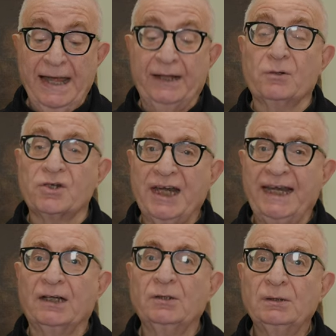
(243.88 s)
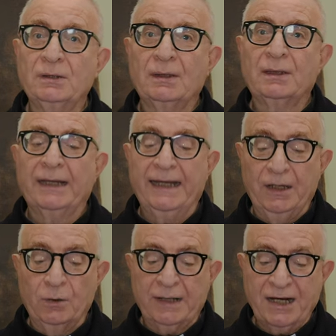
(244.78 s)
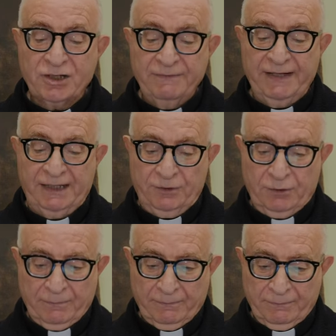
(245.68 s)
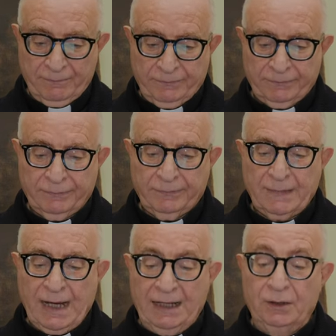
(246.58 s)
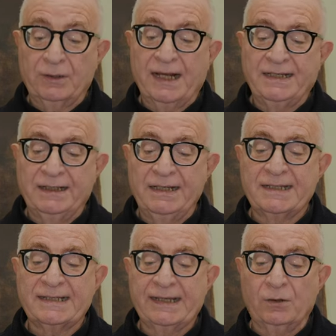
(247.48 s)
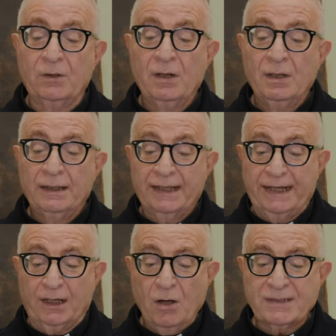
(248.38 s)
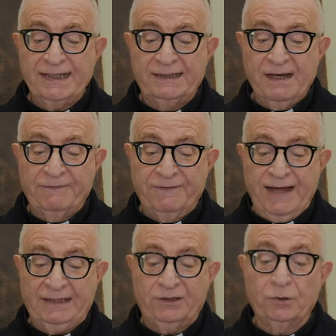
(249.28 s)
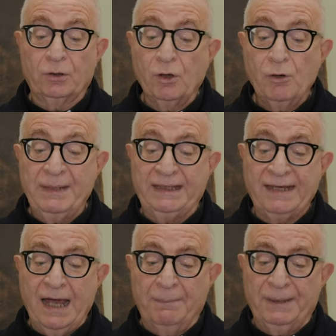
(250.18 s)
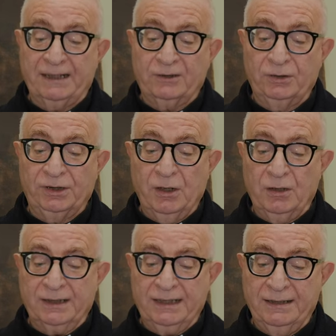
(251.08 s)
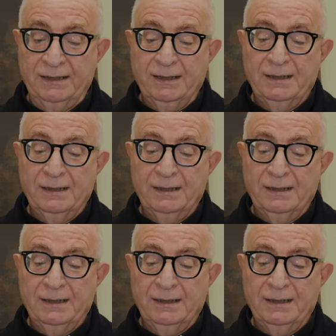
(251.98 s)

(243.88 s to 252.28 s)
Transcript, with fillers: ero cieco e ora ci vedo. Allora gli dissero, che cosa ti ha fatto? Come ti ha aperto gli occhi?